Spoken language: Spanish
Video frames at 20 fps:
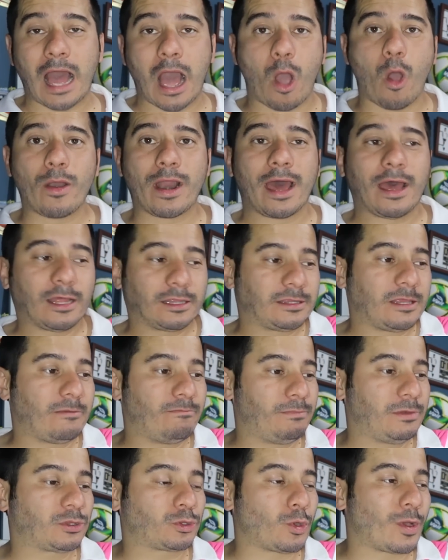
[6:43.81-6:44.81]
Ahora, te
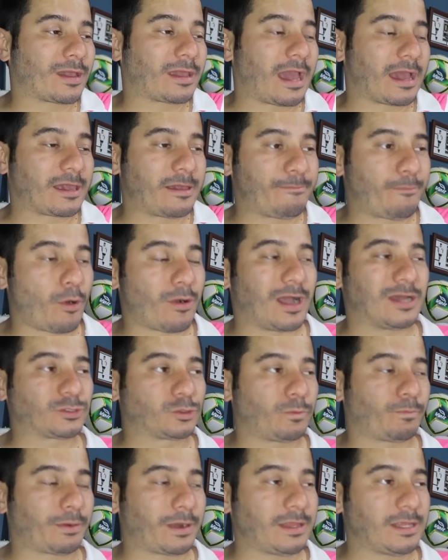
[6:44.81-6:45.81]
invito a que aquí pongas
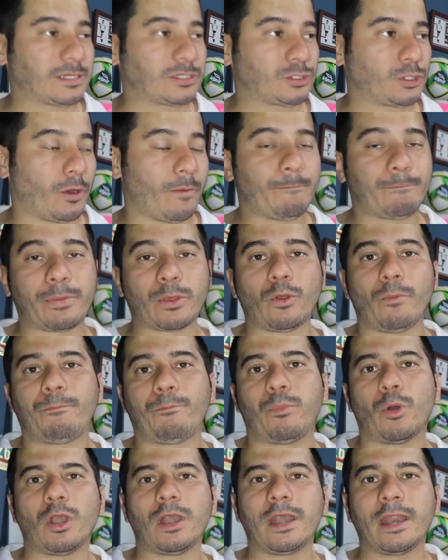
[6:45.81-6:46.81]
tu predicción,
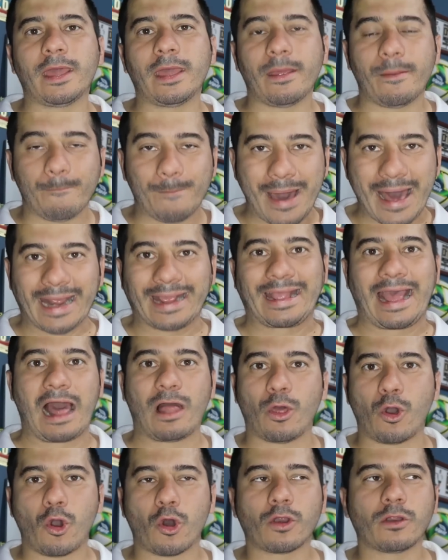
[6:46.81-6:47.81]
pero ponle
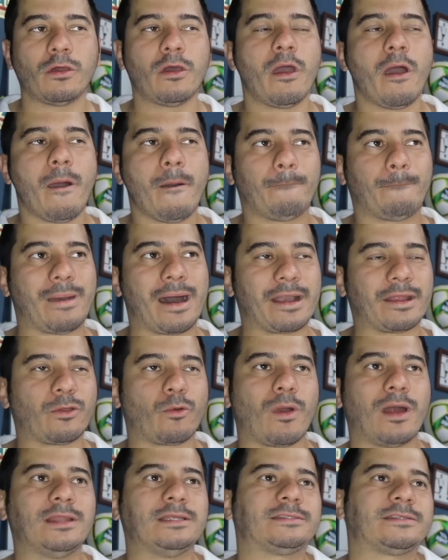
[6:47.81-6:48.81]
marcador para
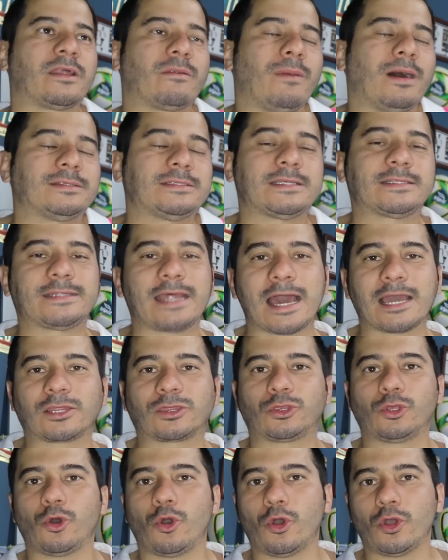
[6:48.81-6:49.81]
igual y ser más
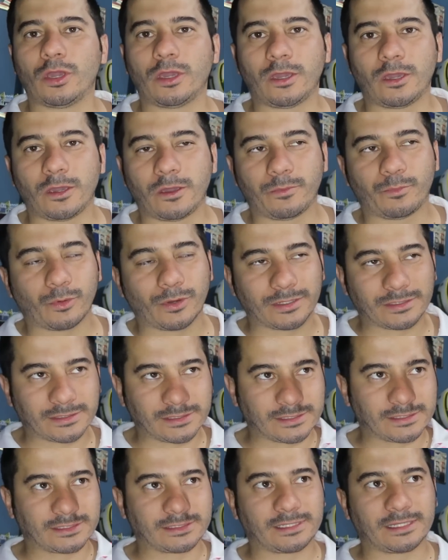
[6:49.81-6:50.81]
exacto y pues
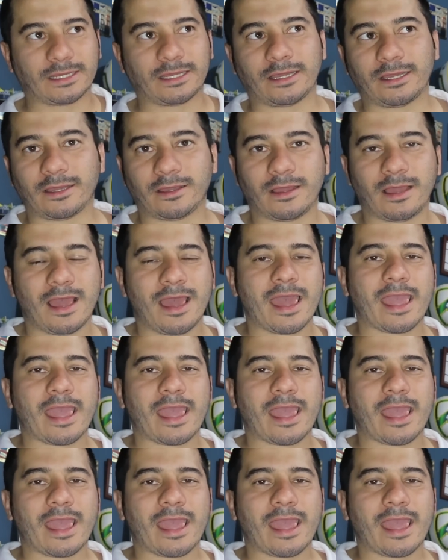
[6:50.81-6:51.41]
este